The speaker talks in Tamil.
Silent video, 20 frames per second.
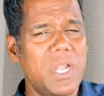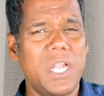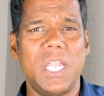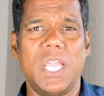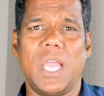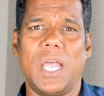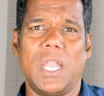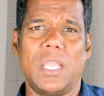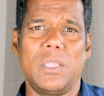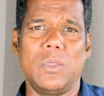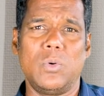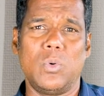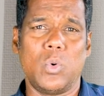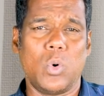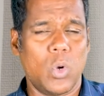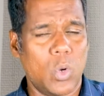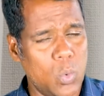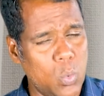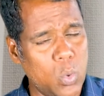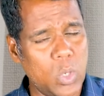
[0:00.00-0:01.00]
மீடியாலையும்
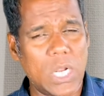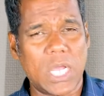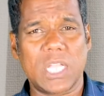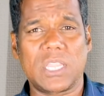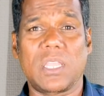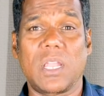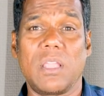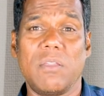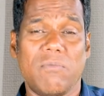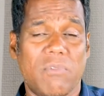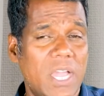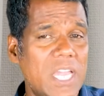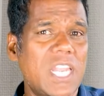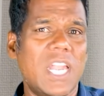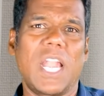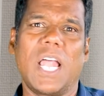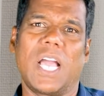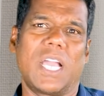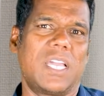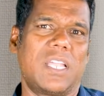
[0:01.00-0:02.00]
ஊடகத்திலையும்
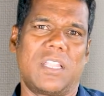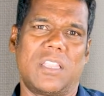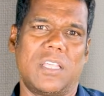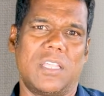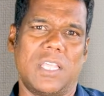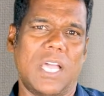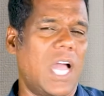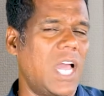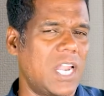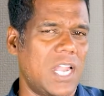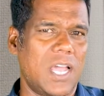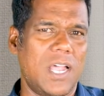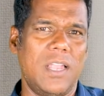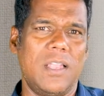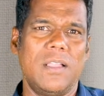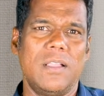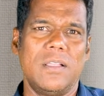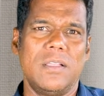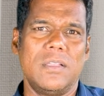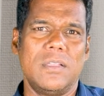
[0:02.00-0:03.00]
வைரலாக இருந்தது ஆனால்
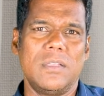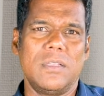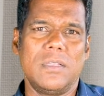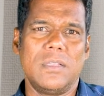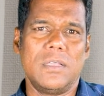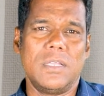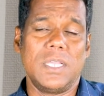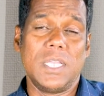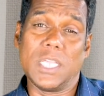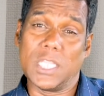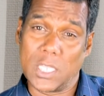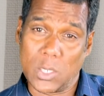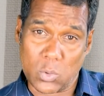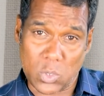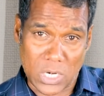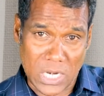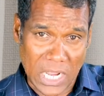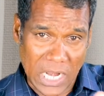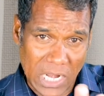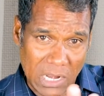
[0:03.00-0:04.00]
இதில்
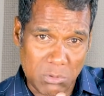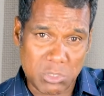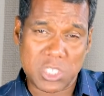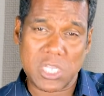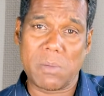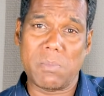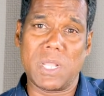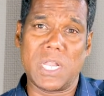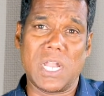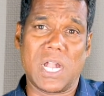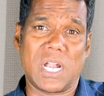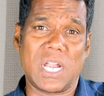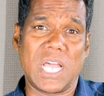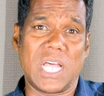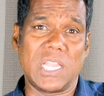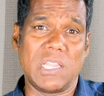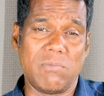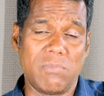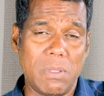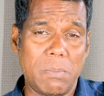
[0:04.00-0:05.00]
ஒரு நல்ல விஷயம் என்னன்னா
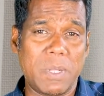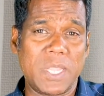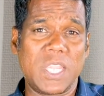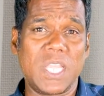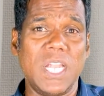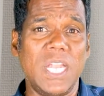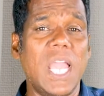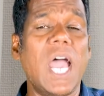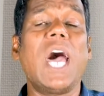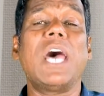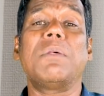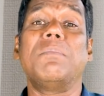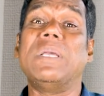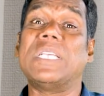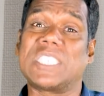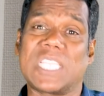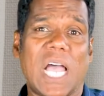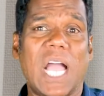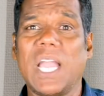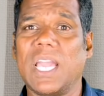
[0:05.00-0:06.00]
அந்த விபத்தில்
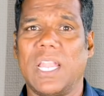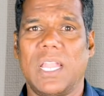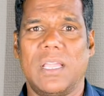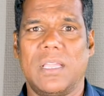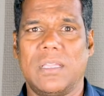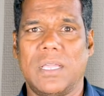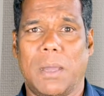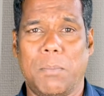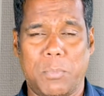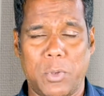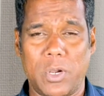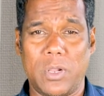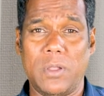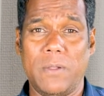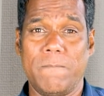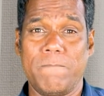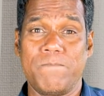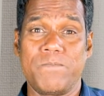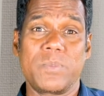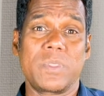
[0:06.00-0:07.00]
யாருமே சாகலை
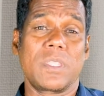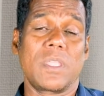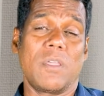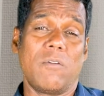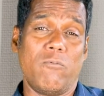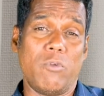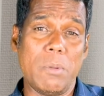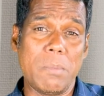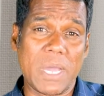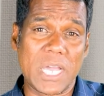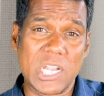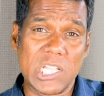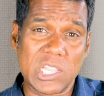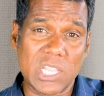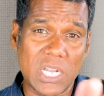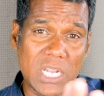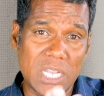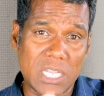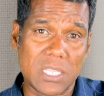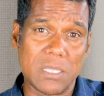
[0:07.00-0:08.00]
அப்புறம்
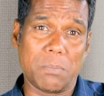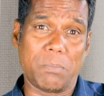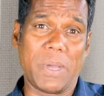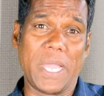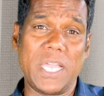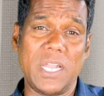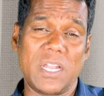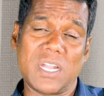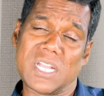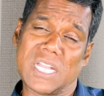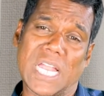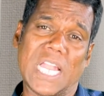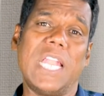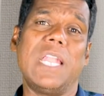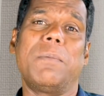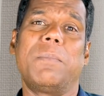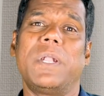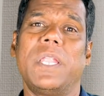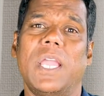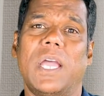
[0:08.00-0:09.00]
விமானத்தில் இருந்த பைலட்
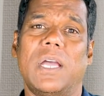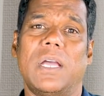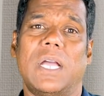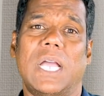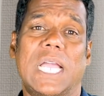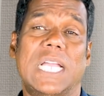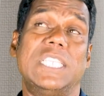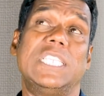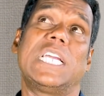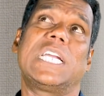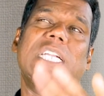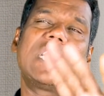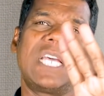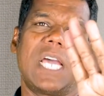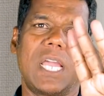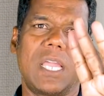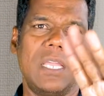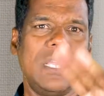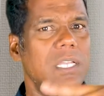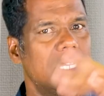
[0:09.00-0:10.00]
நல்லபடியாக எஜெக்ட்
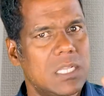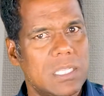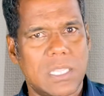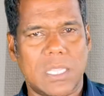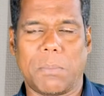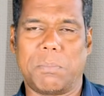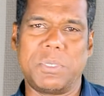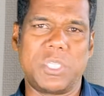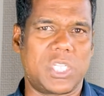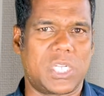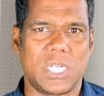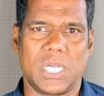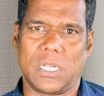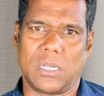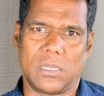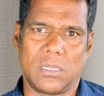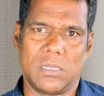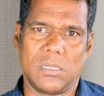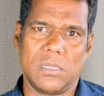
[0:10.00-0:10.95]
ஆகி தப்பிச்சிட்டார்